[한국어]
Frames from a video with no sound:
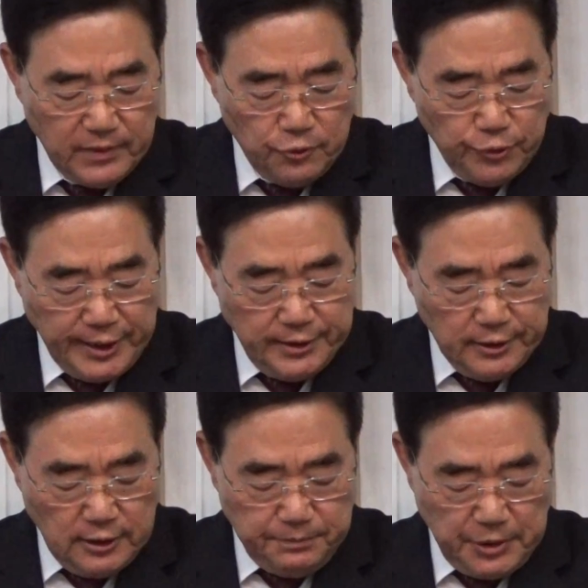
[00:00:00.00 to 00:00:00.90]

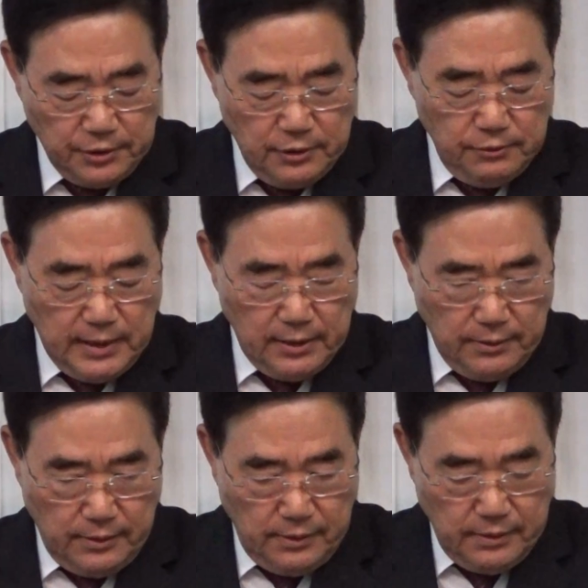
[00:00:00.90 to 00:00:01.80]
유대인들은 표적을
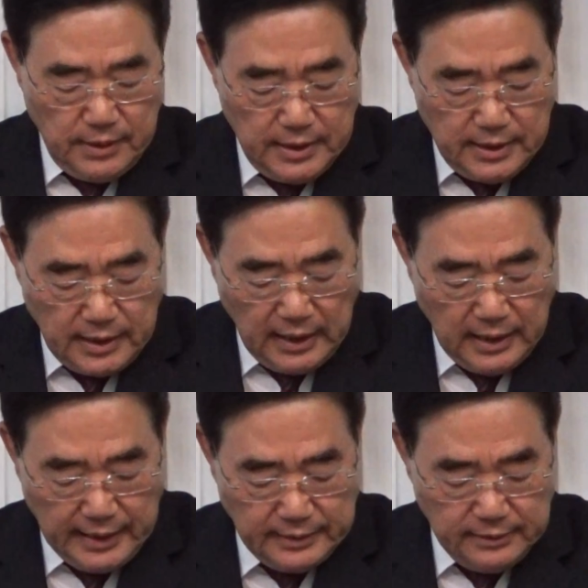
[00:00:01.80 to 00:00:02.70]
구하고
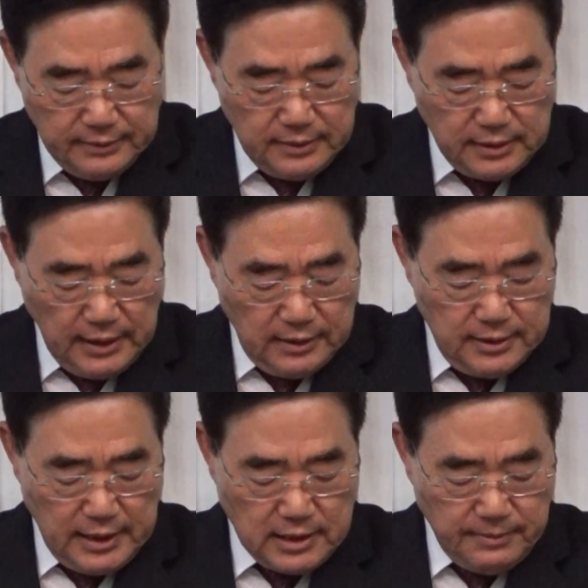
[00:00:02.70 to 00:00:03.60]
헬라인들은 지혜를
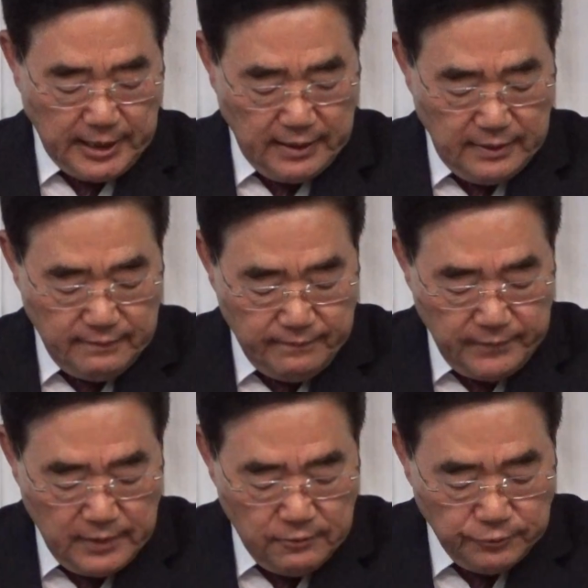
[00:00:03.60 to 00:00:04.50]
찾지만
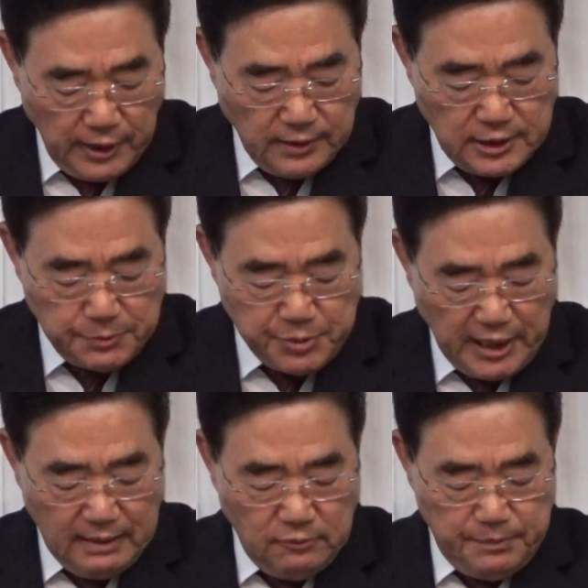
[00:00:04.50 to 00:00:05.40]
우리는
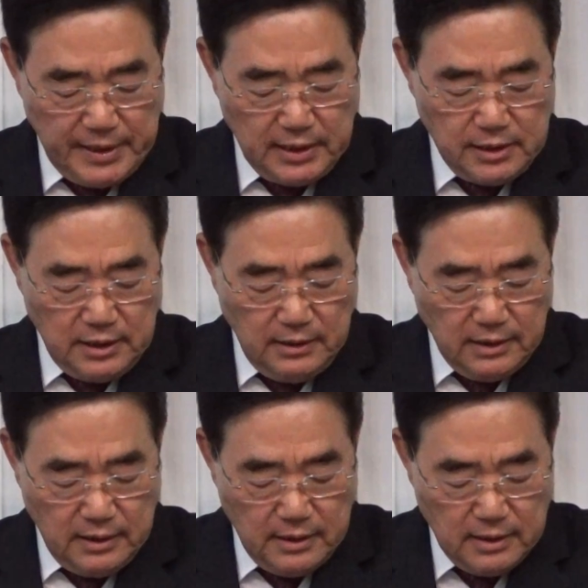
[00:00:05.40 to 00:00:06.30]
십자가에 못 박히신
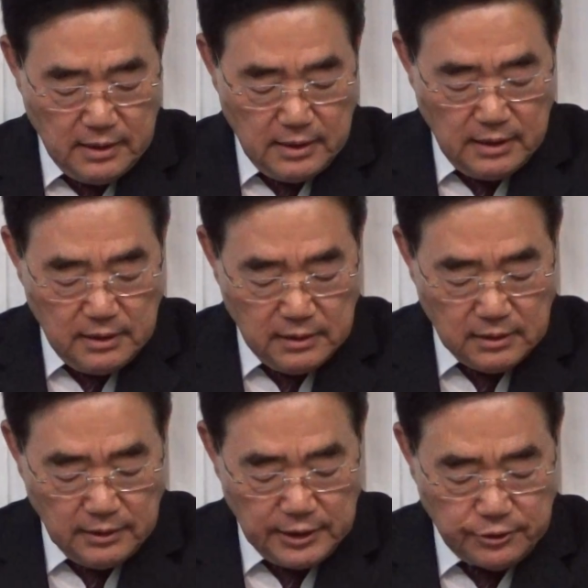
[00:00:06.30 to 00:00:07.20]

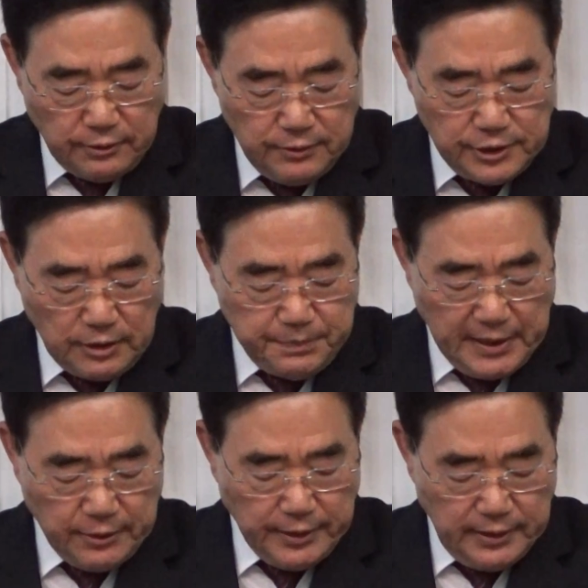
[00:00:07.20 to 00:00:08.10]
그리스도를
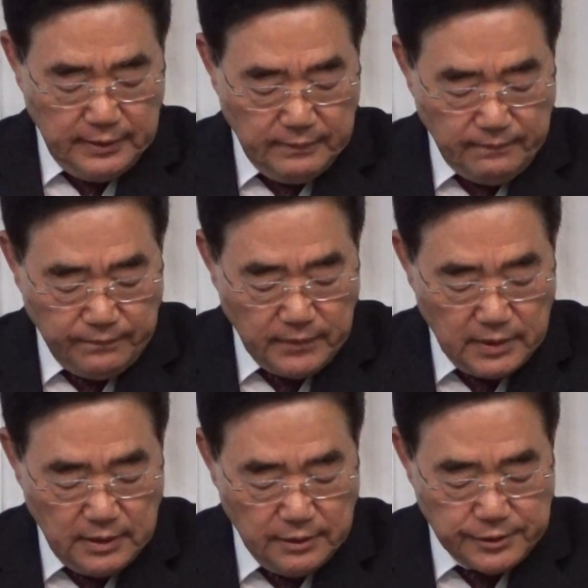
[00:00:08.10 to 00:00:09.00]
전파하노니
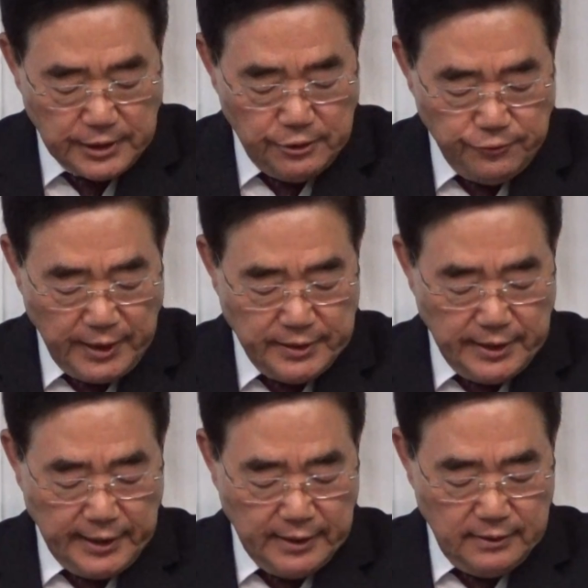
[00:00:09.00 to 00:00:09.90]
이것이
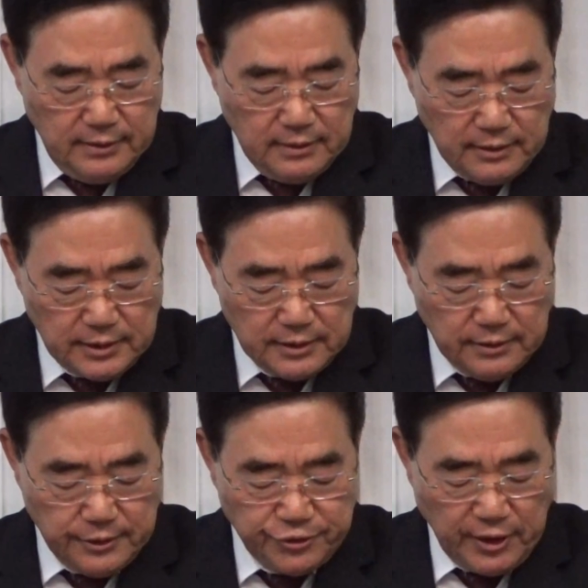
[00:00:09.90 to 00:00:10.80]
유대인들에게는
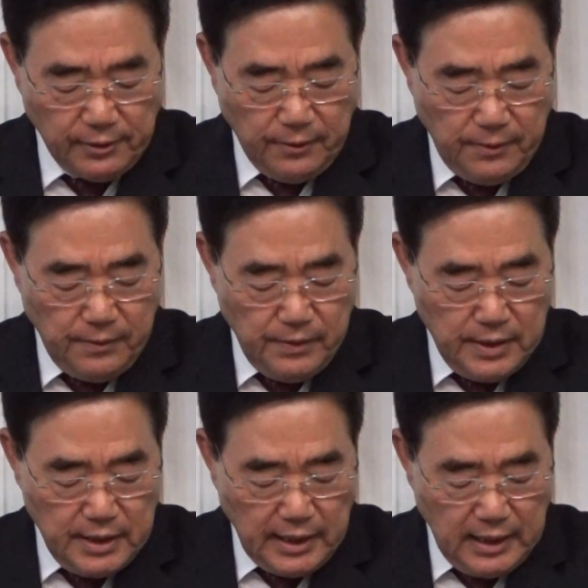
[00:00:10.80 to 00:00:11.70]
거친 것이 되고
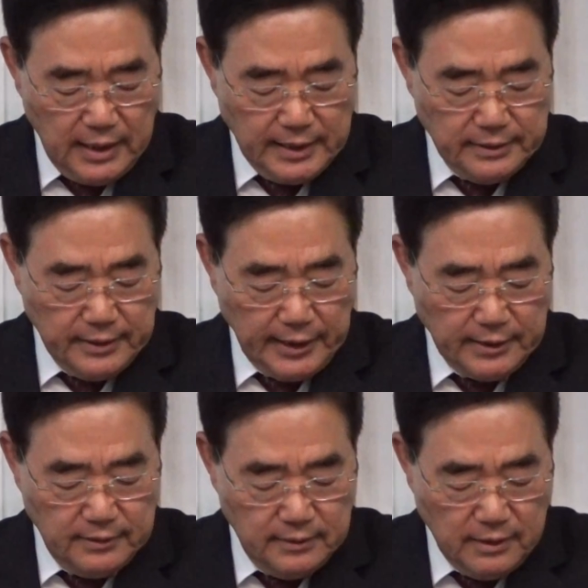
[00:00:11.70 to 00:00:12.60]

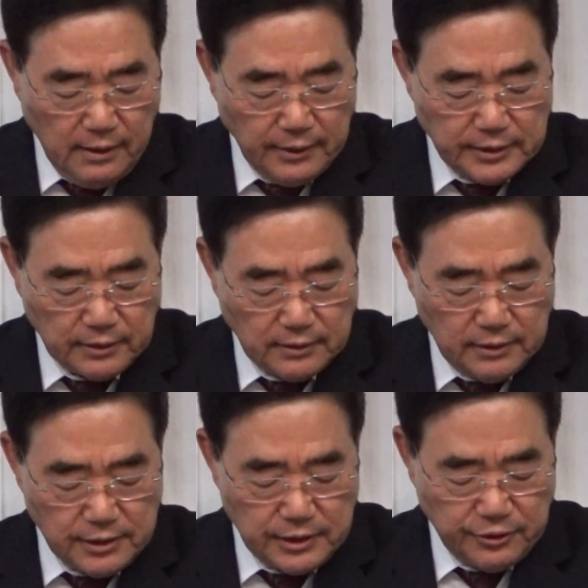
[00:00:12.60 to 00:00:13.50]
헬라인들에게는 어리석은
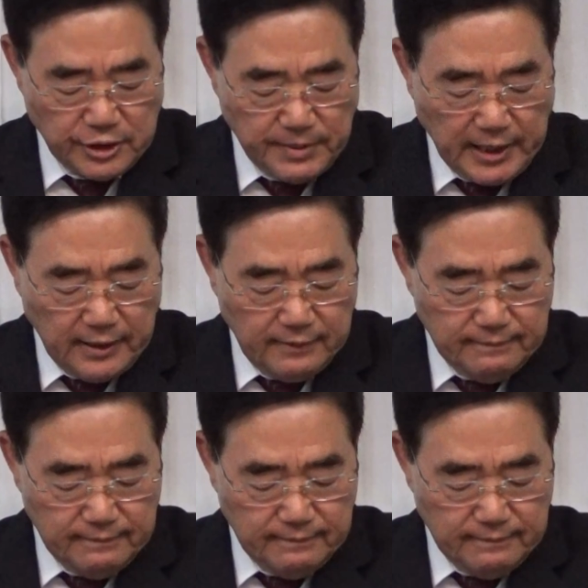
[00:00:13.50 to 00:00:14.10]
것이 되지만